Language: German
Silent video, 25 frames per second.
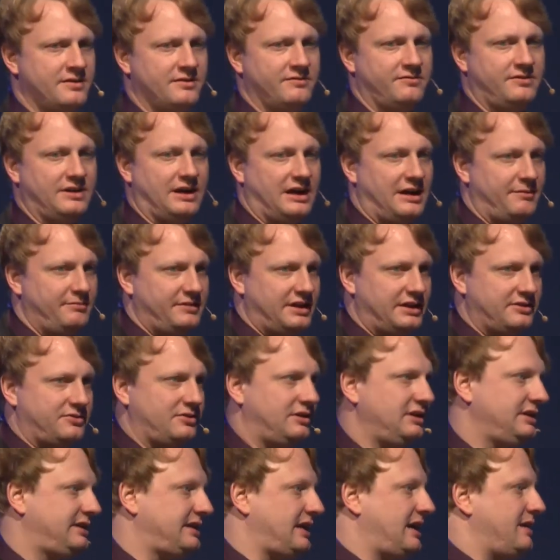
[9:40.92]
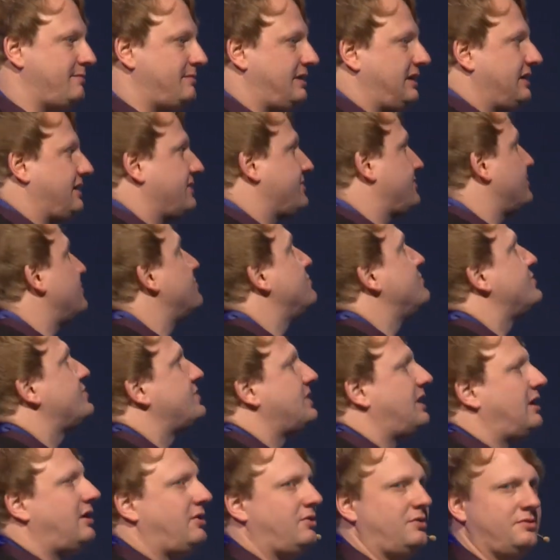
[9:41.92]
wir haben natürlich einmal das
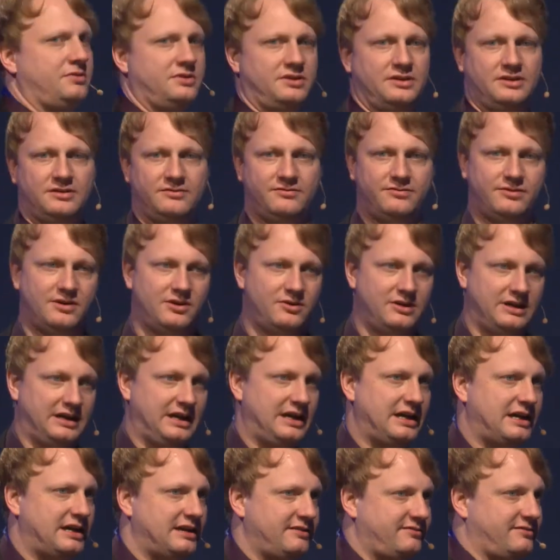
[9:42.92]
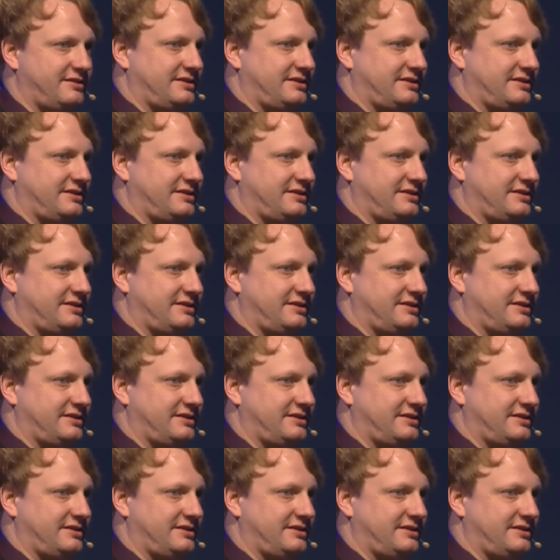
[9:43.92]
Umschauen in VR,